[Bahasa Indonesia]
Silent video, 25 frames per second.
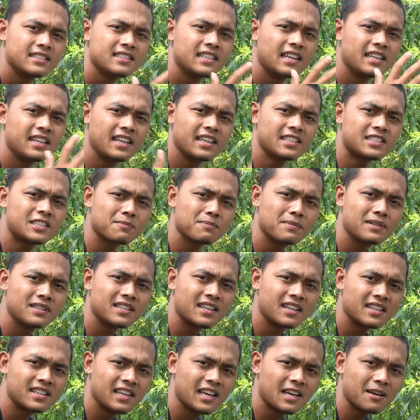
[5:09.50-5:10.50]
jadi
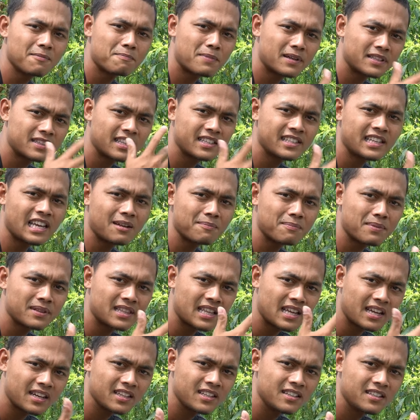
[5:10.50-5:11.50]
sebenarnya pertanyaan
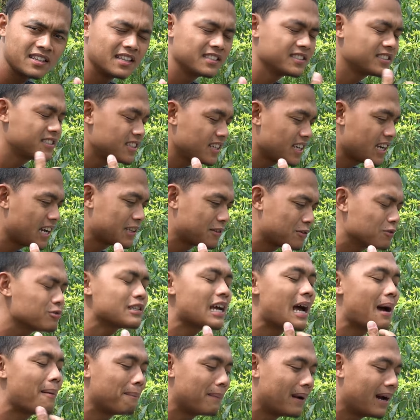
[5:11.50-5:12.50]
petani dan saya itu
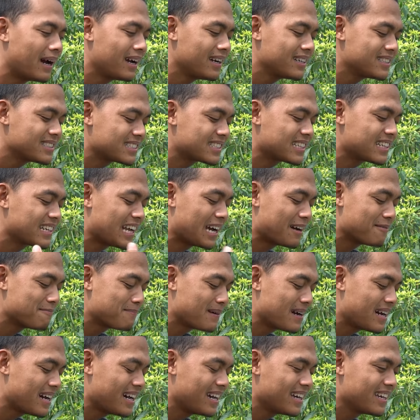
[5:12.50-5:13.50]
sama,
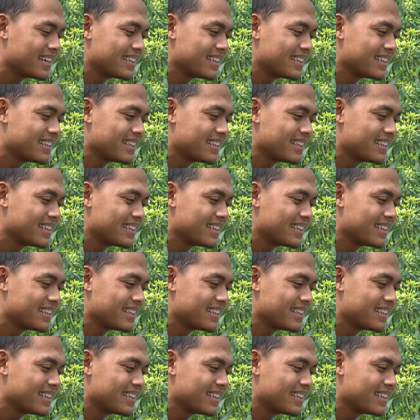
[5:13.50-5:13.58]
kenapa